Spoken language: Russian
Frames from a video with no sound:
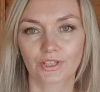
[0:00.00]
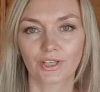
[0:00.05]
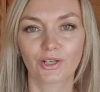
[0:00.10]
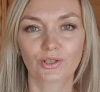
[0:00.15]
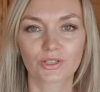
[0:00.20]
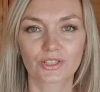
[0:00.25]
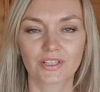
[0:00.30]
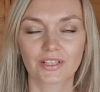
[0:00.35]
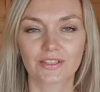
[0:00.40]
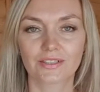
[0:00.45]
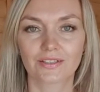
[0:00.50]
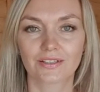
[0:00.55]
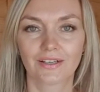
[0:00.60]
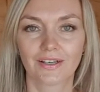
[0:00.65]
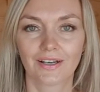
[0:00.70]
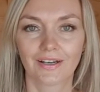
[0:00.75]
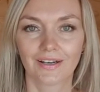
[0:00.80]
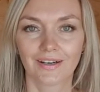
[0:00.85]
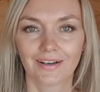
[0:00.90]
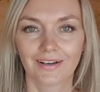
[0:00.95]
Я ее, кстати,
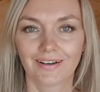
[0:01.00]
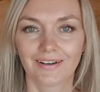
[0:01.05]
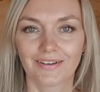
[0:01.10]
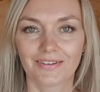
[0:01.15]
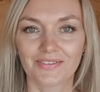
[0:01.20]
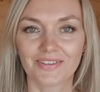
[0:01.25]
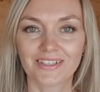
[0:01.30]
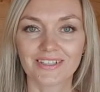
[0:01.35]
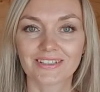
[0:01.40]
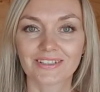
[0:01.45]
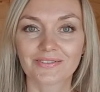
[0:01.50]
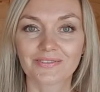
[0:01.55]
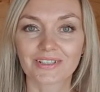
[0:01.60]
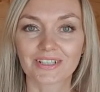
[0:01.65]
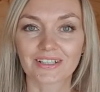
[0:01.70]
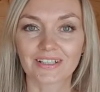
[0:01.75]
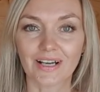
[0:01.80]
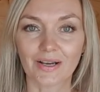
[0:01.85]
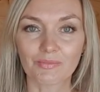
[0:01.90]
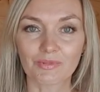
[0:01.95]
видела в
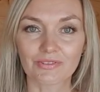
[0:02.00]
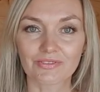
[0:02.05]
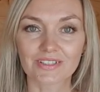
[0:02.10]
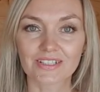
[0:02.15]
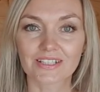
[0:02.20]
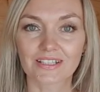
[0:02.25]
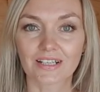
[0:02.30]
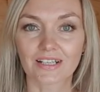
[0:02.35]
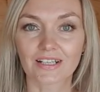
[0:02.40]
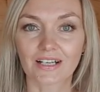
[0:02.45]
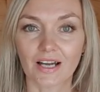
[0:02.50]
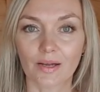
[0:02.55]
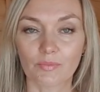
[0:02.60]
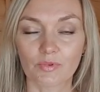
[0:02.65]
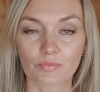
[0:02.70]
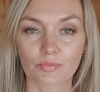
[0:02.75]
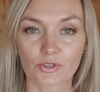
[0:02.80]
рекламе и в Инстаграме,